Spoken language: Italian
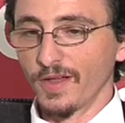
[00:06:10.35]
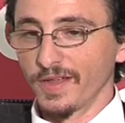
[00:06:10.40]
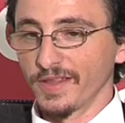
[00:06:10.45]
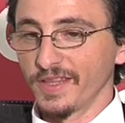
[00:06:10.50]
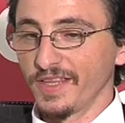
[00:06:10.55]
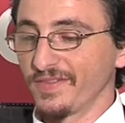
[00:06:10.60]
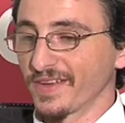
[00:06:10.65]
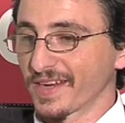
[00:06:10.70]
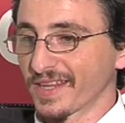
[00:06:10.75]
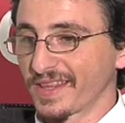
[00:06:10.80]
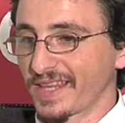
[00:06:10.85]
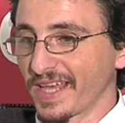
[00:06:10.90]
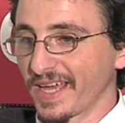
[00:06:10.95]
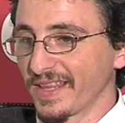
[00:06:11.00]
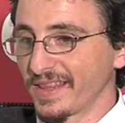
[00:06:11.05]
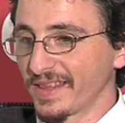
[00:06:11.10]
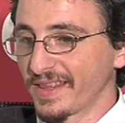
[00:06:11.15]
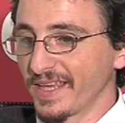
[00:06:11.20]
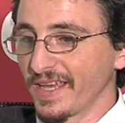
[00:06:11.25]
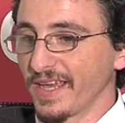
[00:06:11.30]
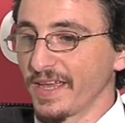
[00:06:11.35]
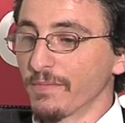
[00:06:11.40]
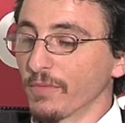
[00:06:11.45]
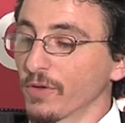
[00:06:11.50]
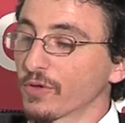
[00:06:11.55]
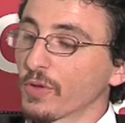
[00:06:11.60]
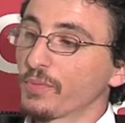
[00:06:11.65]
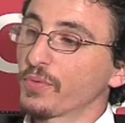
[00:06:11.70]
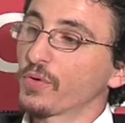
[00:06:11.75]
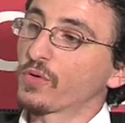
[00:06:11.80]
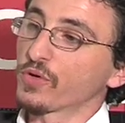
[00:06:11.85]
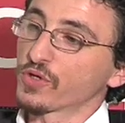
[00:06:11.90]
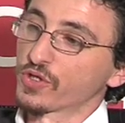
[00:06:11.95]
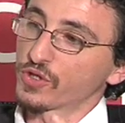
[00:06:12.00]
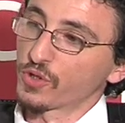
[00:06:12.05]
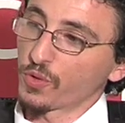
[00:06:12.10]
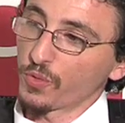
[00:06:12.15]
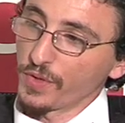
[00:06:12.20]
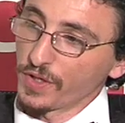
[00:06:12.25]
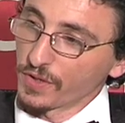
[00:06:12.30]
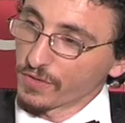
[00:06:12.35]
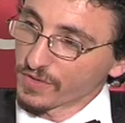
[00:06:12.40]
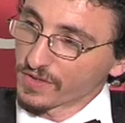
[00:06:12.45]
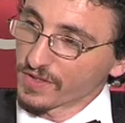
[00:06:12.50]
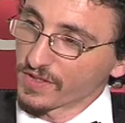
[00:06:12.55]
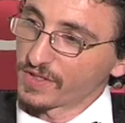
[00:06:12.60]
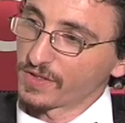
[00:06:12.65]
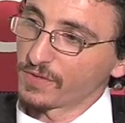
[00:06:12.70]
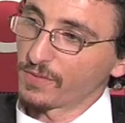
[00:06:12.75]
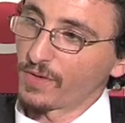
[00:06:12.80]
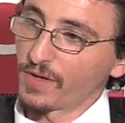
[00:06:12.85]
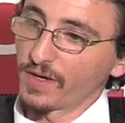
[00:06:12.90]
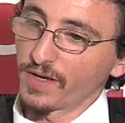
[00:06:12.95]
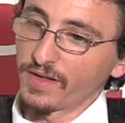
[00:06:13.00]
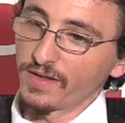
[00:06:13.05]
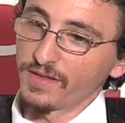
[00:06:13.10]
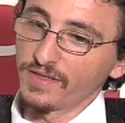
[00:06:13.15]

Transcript: divertente e molto più costruito, se si vuole.